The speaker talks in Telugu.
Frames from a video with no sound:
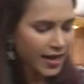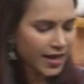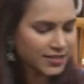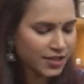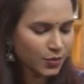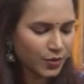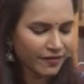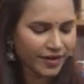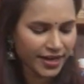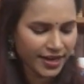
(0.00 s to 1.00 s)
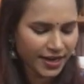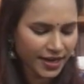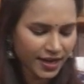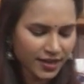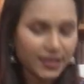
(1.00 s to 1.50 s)
కాస్త నూనె
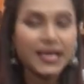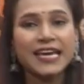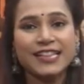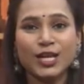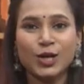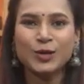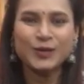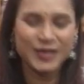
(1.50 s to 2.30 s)
వేడెక్కాక ఇందులో